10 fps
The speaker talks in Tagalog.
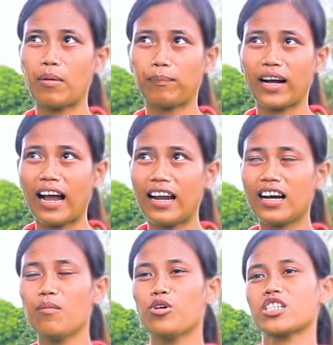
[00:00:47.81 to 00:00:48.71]
tamang
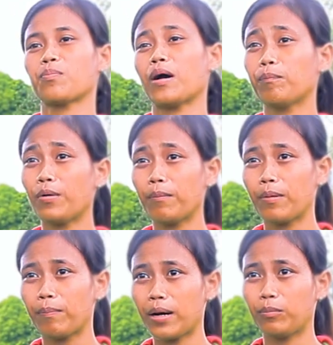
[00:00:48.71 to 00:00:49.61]
pag-aalaga mula sa
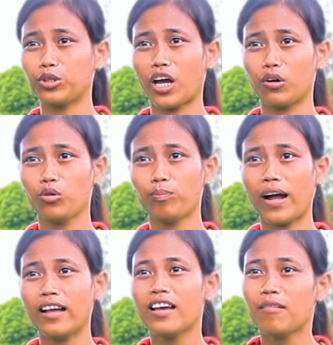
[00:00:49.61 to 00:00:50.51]
pag-prepare po ng
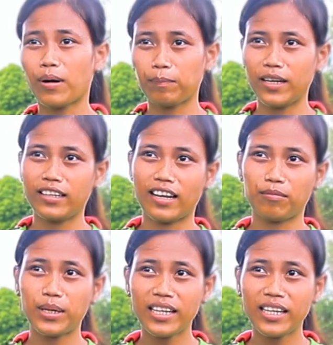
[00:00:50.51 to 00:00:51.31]
lupa, pagpili ng